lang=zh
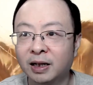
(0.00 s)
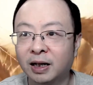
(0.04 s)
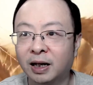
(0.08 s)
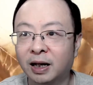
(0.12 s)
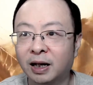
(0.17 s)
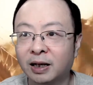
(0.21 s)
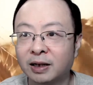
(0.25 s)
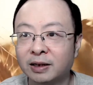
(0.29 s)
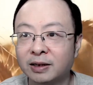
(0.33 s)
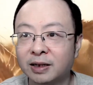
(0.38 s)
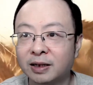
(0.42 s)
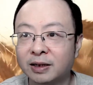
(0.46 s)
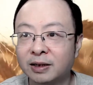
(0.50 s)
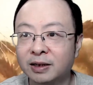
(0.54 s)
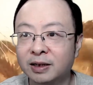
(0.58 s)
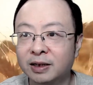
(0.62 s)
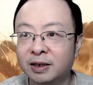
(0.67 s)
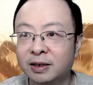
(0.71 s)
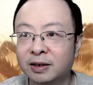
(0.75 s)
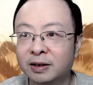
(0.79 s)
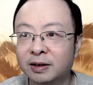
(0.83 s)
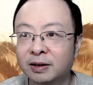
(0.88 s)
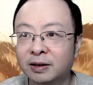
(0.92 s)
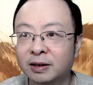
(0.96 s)
啊，曾
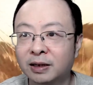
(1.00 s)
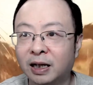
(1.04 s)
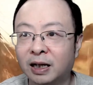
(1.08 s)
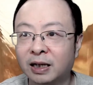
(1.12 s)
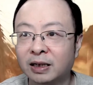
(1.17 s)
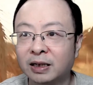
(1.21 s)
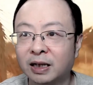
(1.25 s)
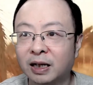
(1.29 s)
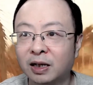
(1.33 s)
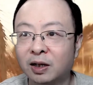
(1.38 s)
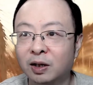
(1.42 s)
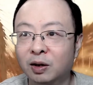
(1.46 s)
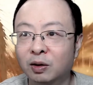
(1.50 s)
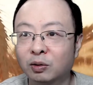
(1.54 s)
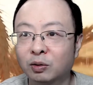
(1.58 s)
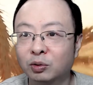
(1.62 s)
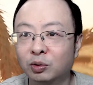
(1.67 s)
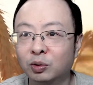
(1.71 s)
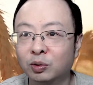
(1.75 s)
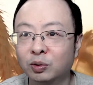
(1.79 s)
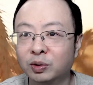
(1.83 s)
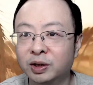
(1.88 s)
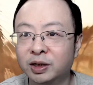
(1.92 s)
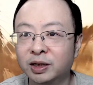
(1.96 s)
经大家口
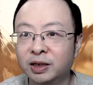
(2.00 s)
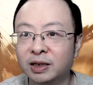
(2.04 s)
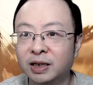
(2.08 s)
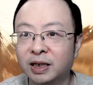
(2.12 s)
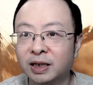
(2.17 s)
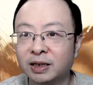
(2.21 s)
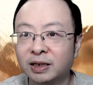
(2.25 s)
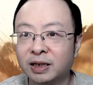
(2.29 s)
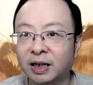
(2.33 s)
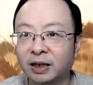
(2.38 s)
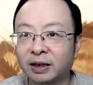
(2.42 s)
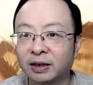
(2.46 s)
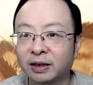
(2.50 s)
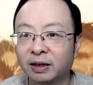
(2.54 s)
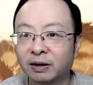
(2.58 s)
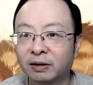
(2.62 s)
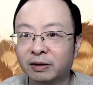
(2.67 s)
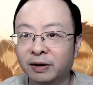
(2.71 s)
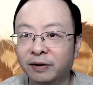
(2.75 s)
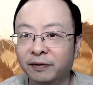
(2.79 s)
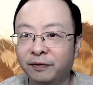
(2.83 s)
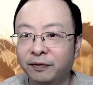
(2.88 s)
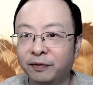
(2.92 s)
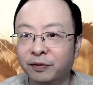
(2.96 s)
中经常讲到
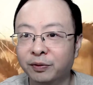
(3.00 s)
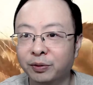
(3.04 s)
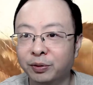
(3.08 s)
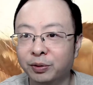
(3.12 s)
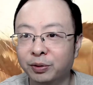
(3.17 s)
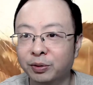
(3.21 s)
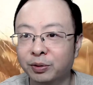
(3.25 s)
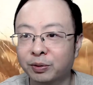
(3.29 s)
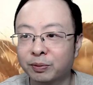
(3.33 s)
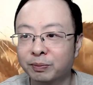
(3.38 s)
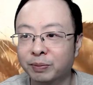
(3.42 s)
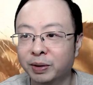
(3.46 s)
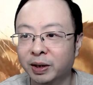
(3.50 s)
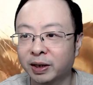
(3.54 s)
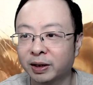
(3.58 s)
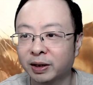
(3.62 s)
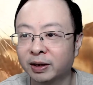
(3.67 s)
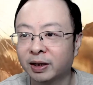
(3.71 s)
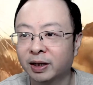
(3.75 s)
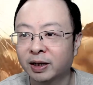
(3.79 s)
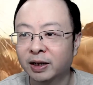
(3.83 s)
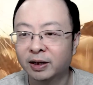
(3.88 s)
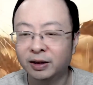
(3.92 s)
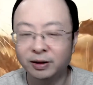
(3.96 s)
的妇女用品
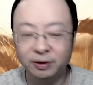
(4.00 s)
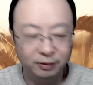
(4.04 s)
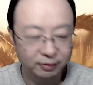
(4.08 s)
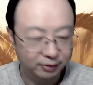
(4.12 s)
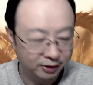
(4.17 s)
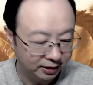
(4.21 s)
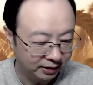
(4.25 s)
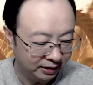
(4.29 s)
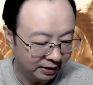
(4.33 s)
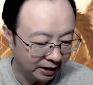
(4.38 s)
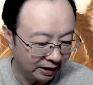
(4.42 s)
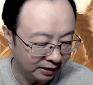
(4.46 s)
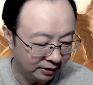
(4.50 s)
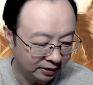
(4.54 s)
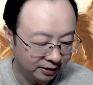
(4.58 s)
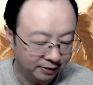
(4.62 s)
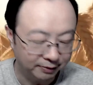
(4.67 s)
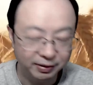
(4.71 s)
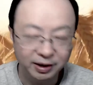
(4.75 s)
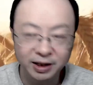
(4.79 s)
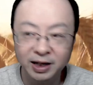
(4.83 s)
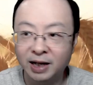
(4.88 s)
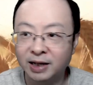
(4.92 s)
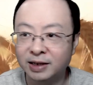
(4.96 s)
又长什
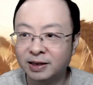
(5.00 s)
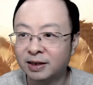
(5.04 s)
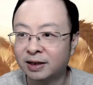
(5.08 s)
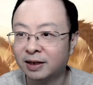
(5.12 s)
么样子